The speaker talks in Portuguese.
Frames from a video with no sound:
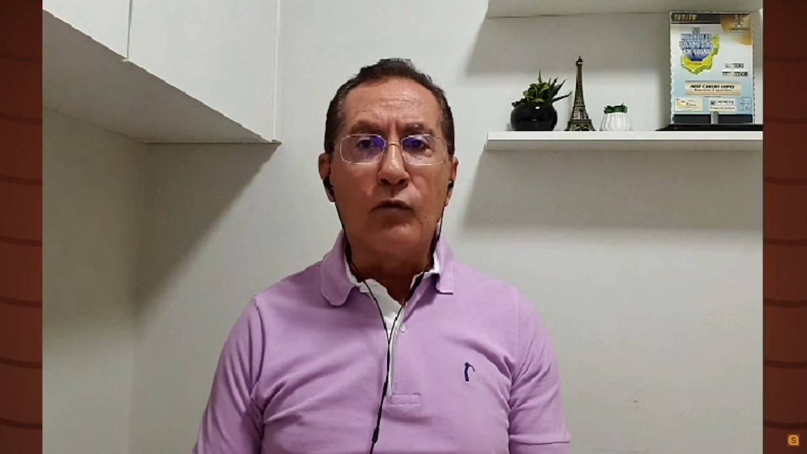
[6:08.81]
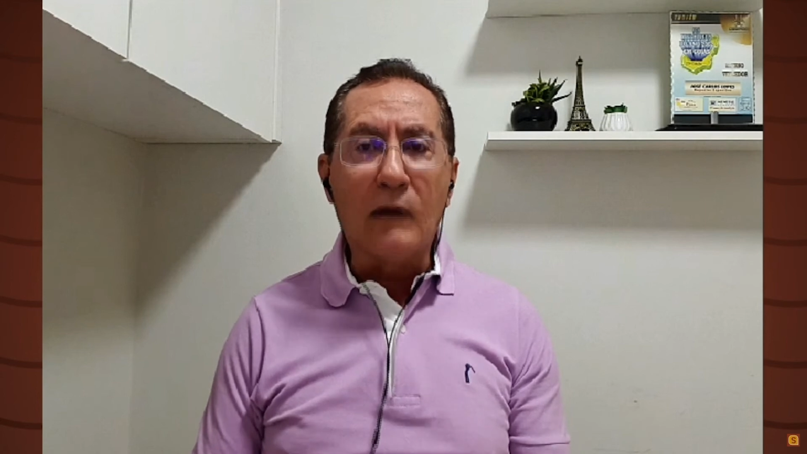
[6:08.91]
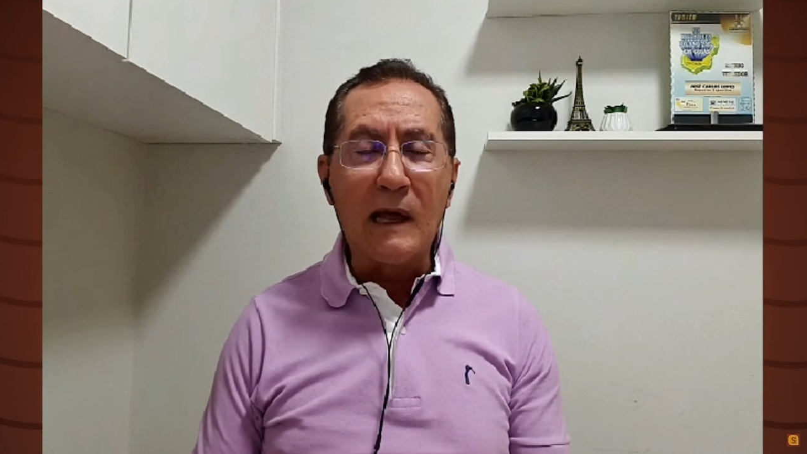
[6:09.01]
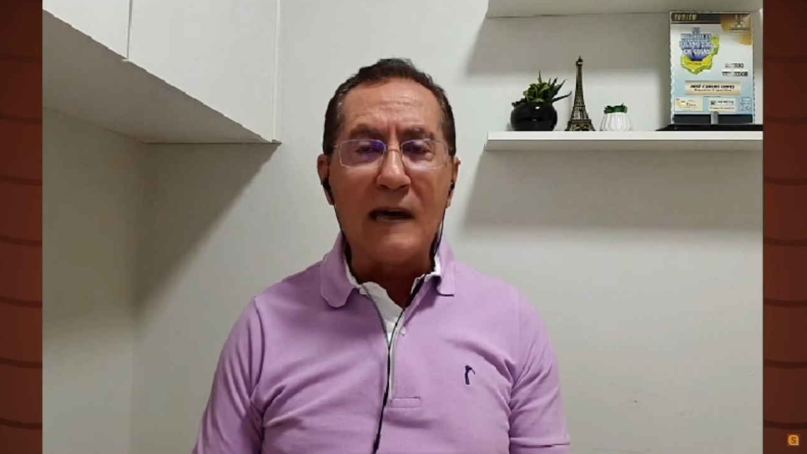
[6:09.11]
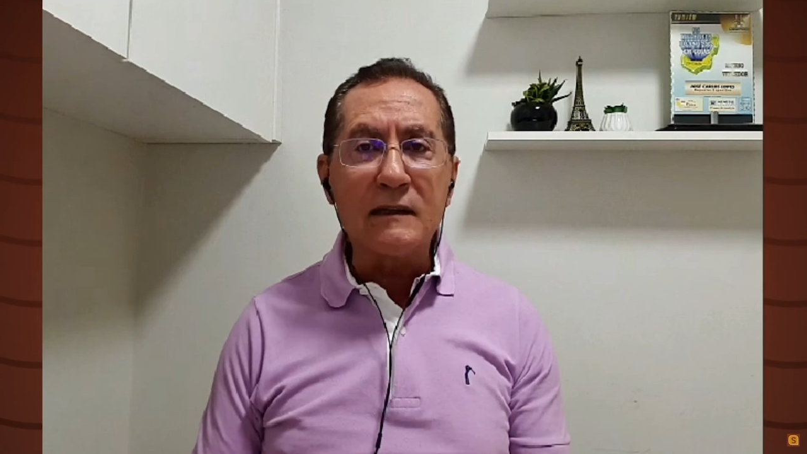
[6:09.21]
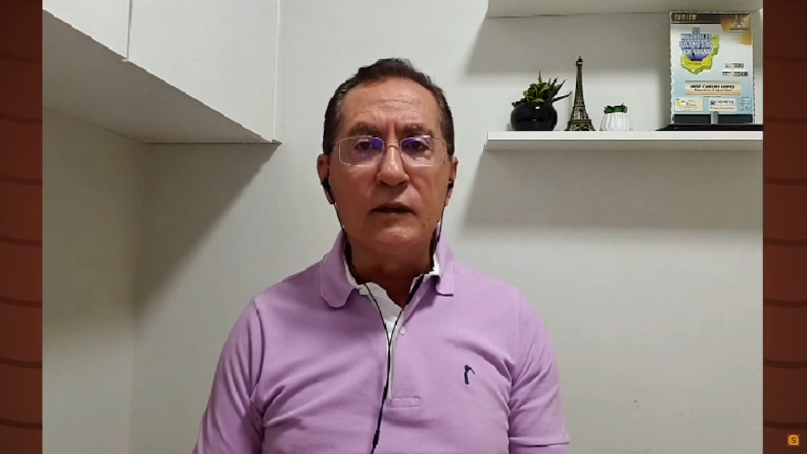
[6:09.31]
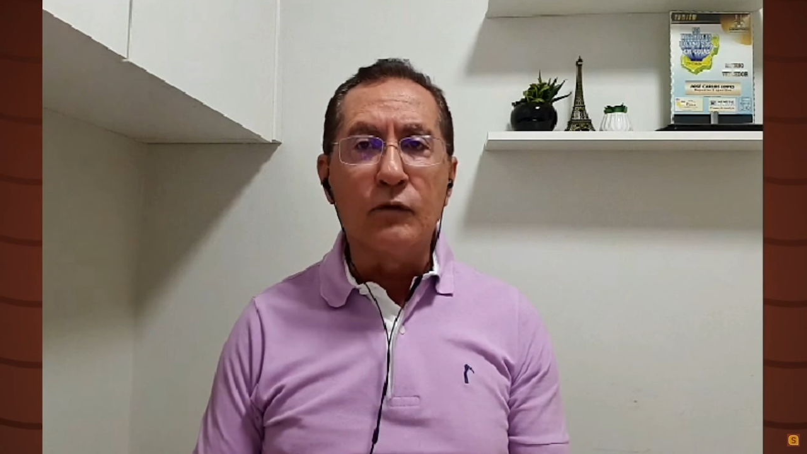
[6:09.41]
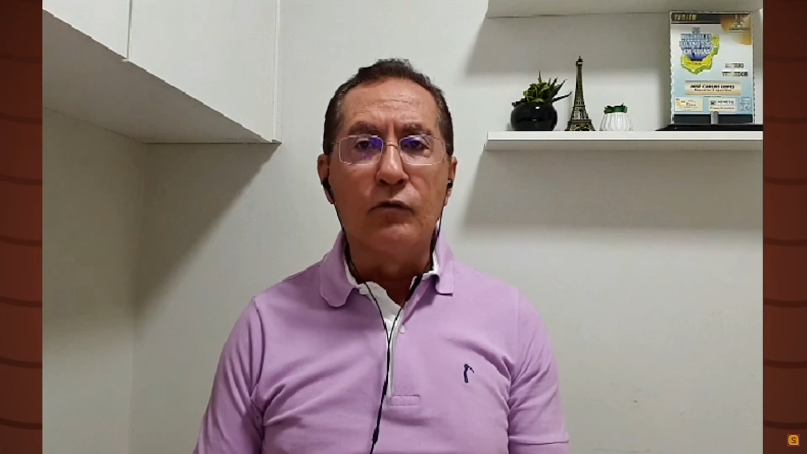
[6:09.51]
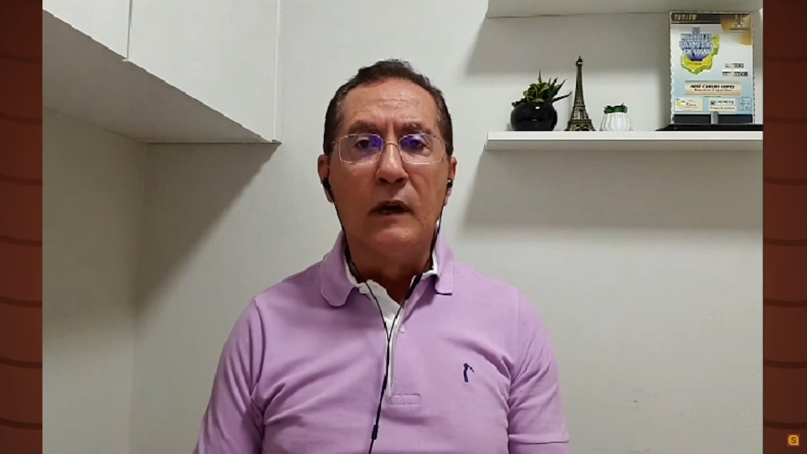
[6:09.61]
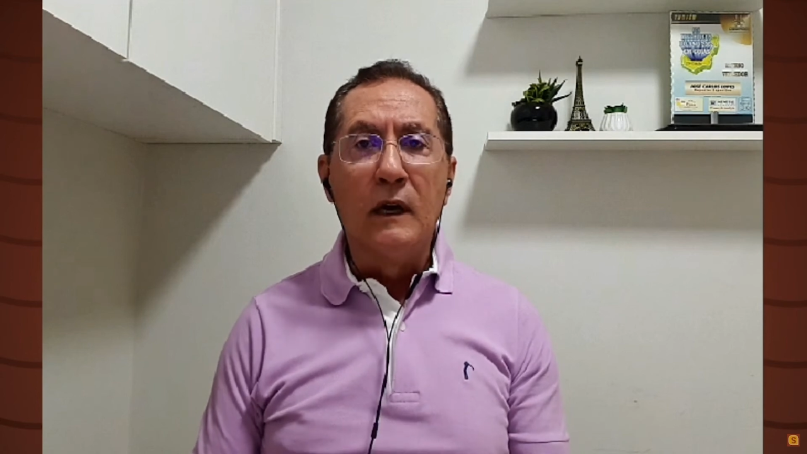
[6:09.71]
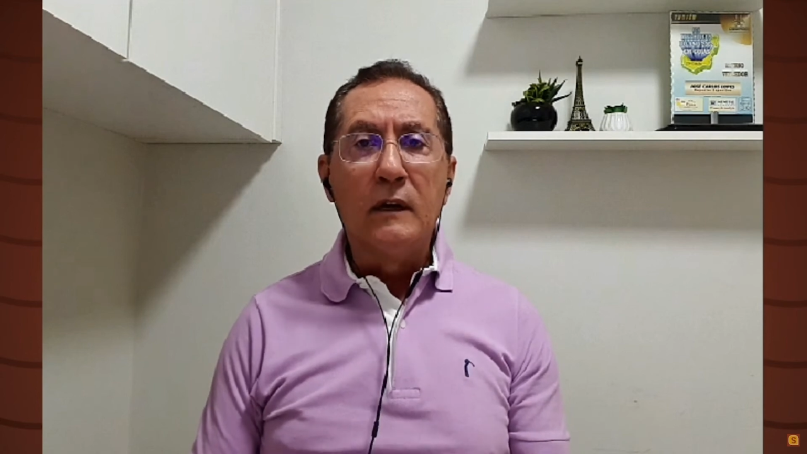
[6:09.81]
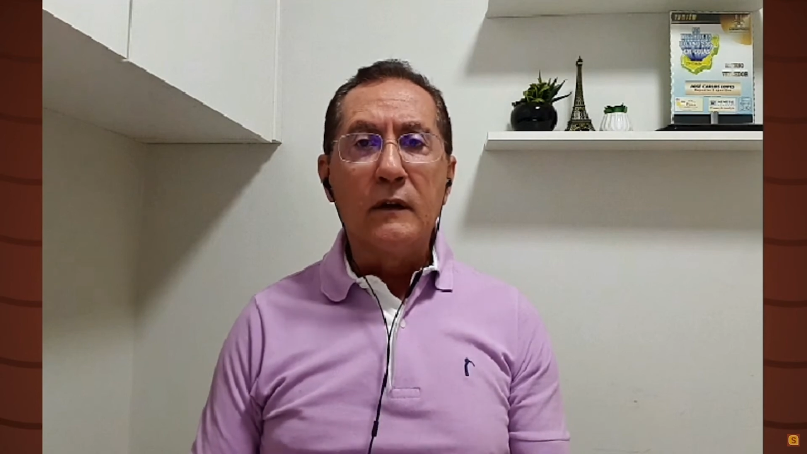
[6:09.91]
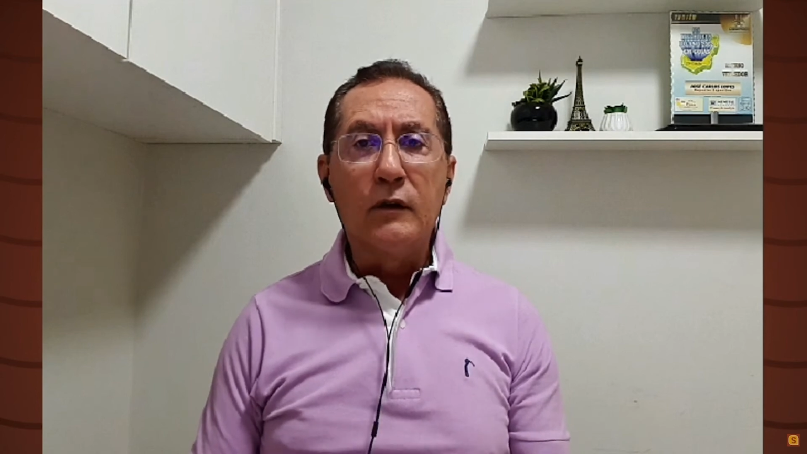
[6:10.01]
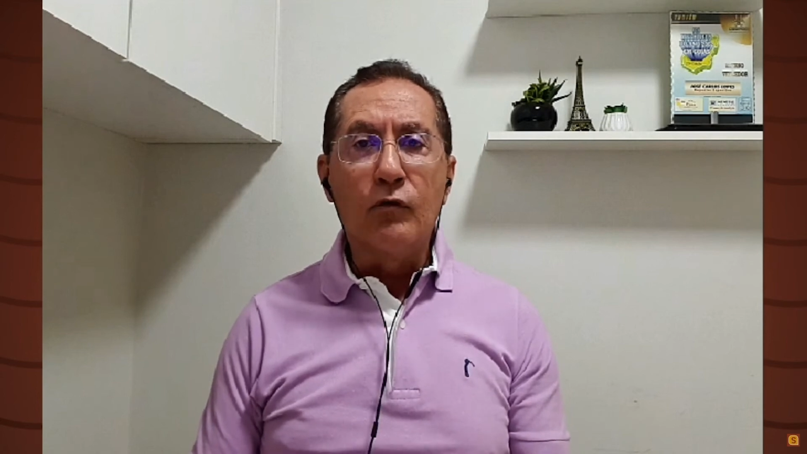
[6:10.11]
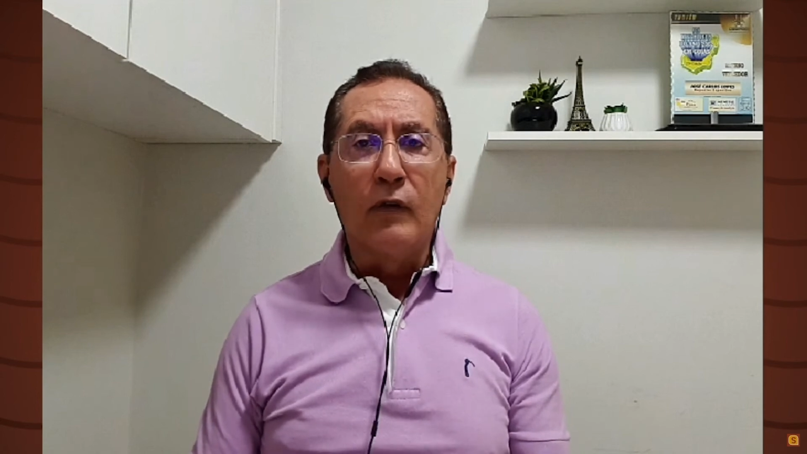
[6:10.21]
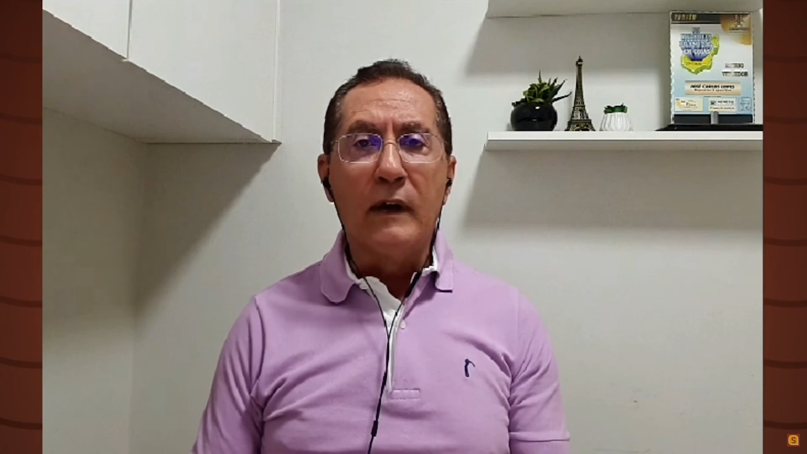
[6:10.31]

um clássico que o